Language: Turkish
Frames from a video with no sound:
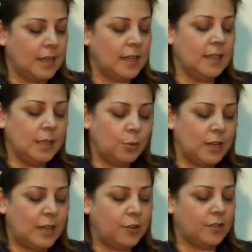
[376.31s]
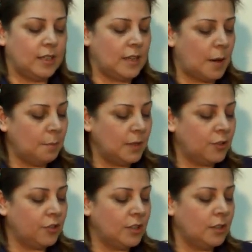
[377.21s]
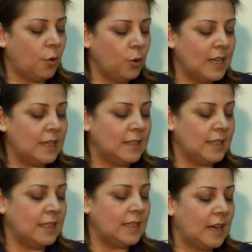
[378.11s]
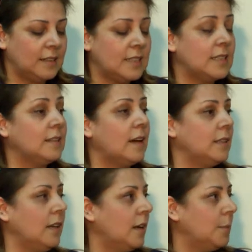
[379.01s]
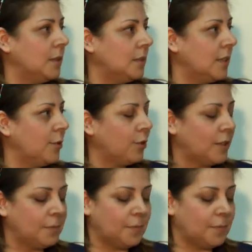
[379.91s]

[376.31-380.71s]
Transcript: yine bu eleştiri yapmak için o geleneğin kendisinden ilham alır kişi.